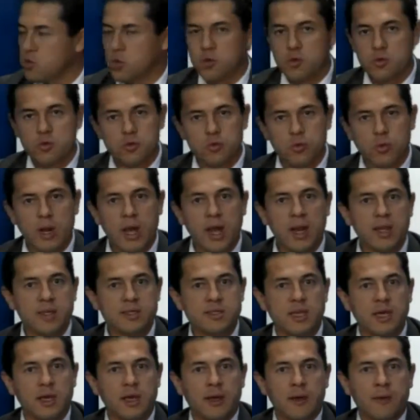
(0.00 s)

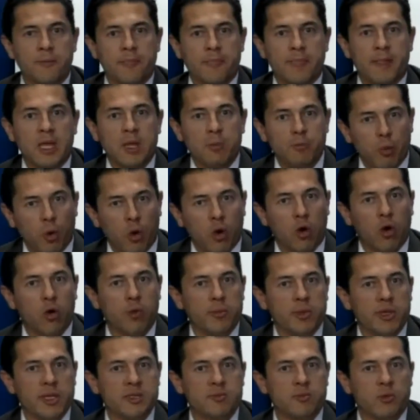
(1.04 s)
coyunturales, y por lo
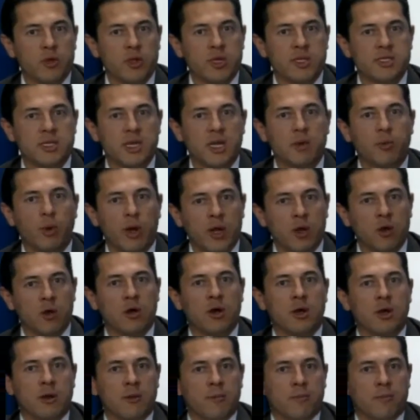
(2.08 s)
mismo decir, bueno,